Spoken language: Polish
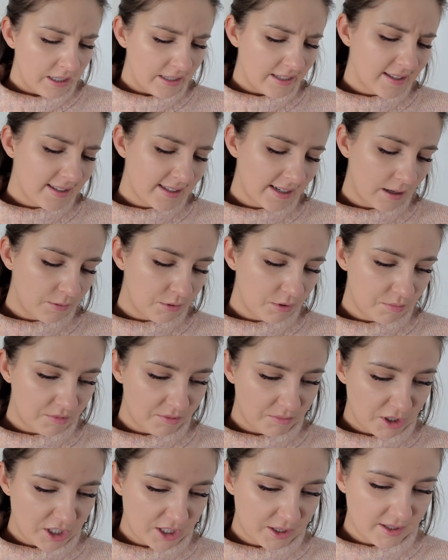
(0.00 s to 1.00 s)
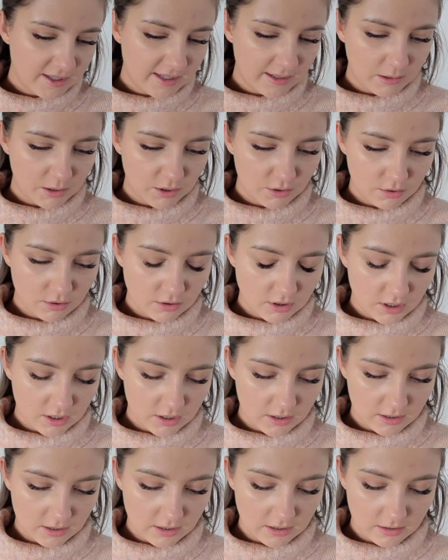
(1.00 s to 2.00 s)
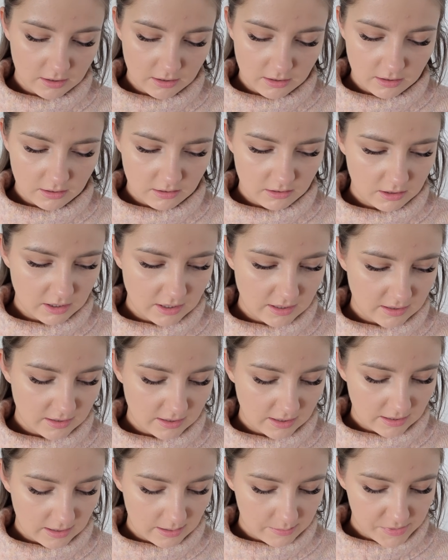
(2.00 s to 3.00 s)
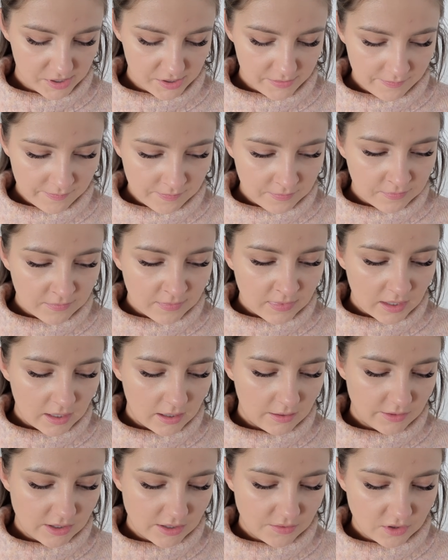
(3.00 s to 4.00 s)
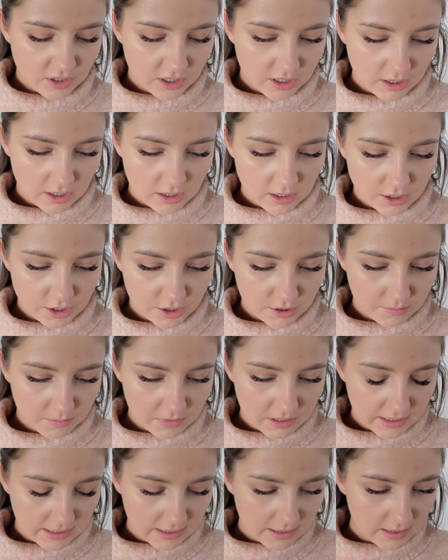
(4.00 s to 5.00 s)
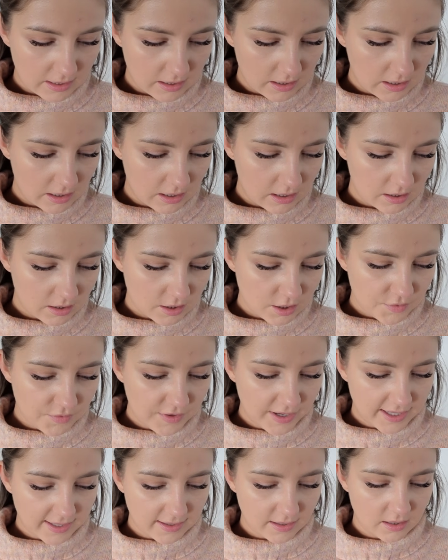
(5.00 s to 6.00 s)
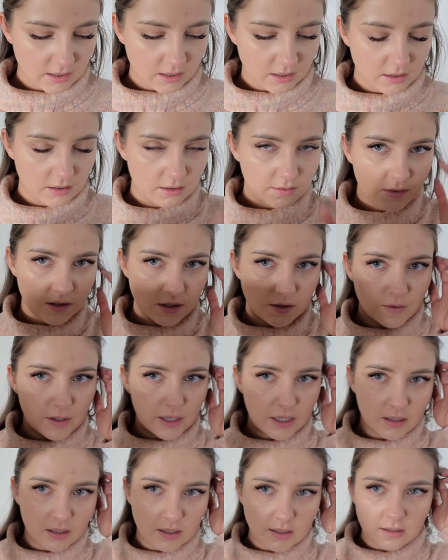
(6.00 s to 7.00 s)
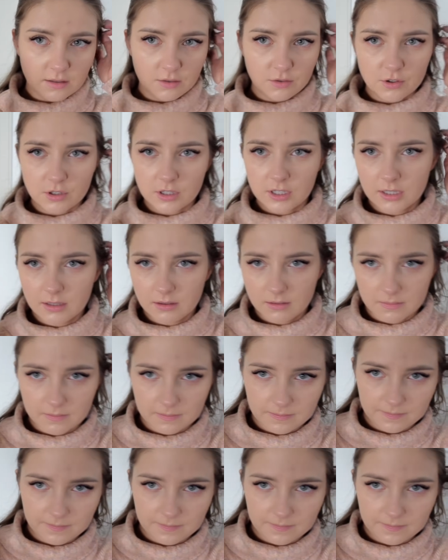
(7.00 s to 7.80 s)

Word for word: Nie cały, bo my całego tu nigdy nie zjadamy. E, więc wzięliśmy takie ćwiartki, dwie ćwiartki z różna.